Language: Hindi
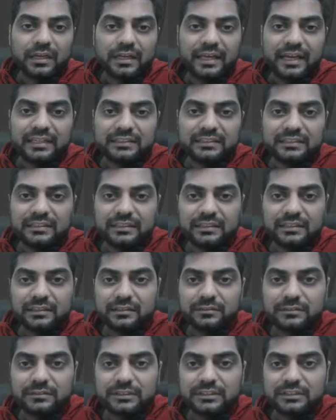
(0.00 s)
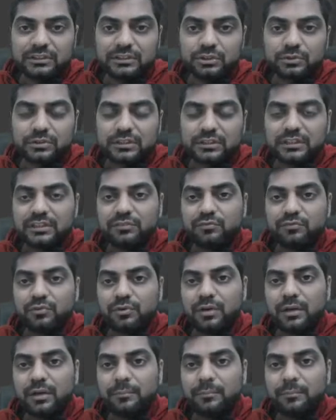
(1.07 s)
कैश क्रेडिट चीज़ जो थी वो